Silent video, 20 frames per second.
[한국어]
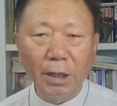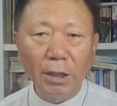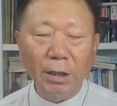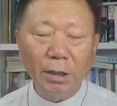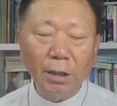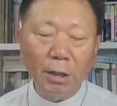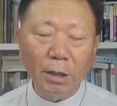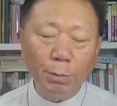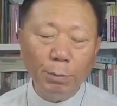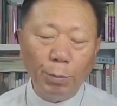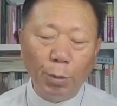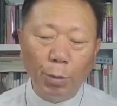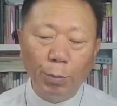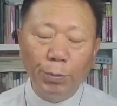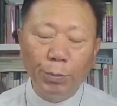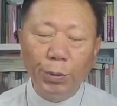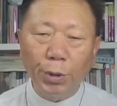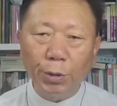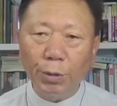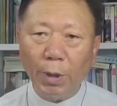이걸
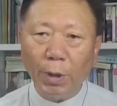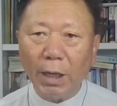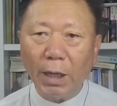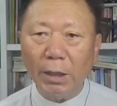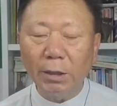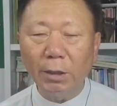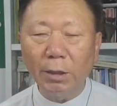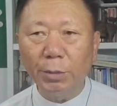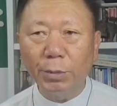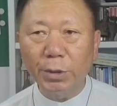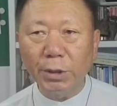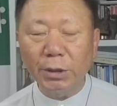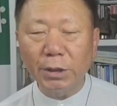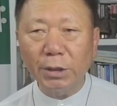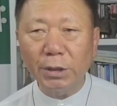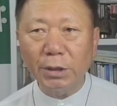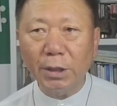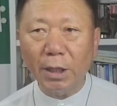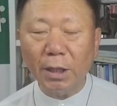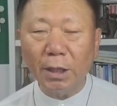보편화가 되어버린
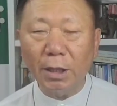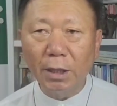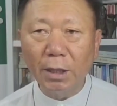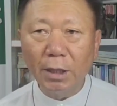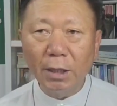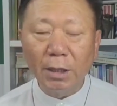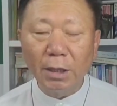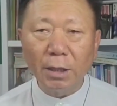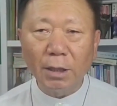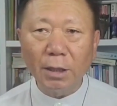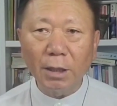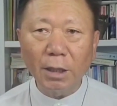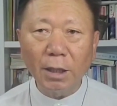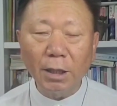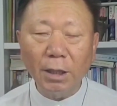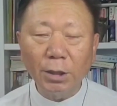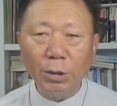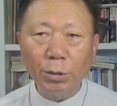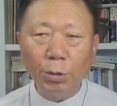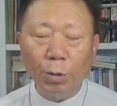시대,
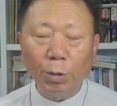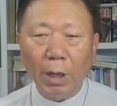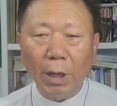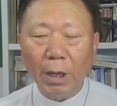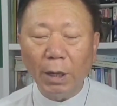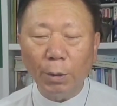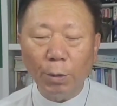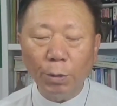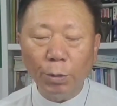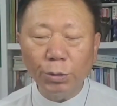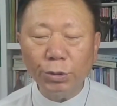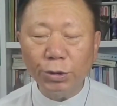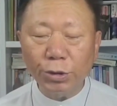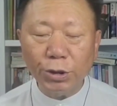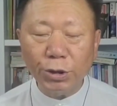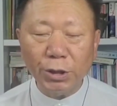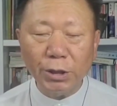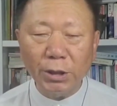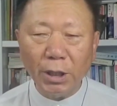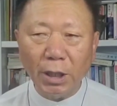그러니까 노아의 홍수
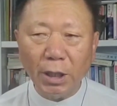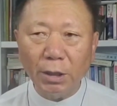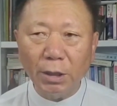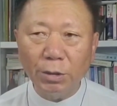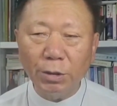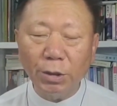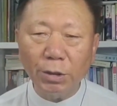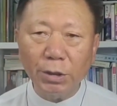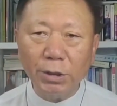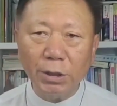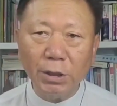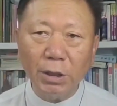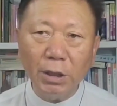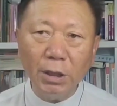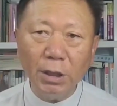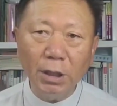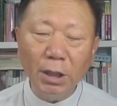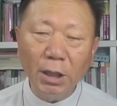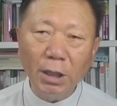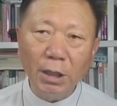시대에도
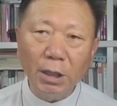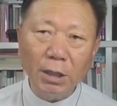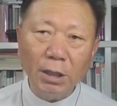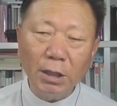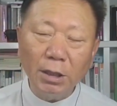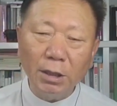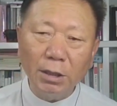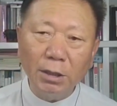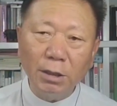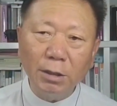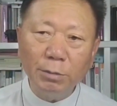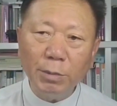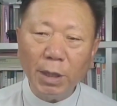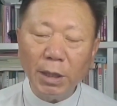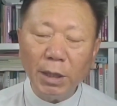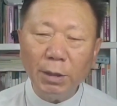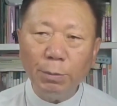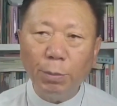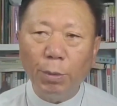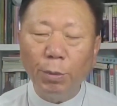역시 이
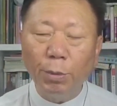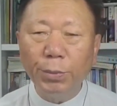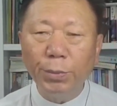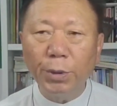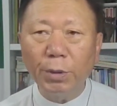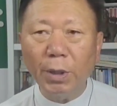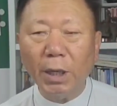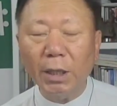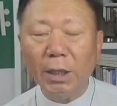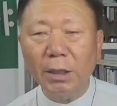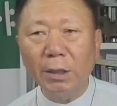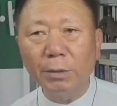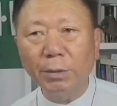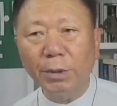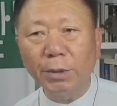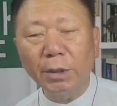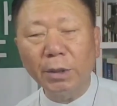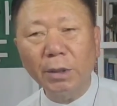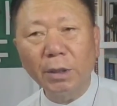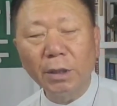음행이 보편화가
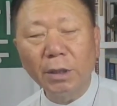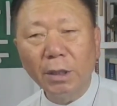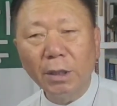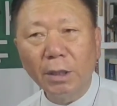되어버린.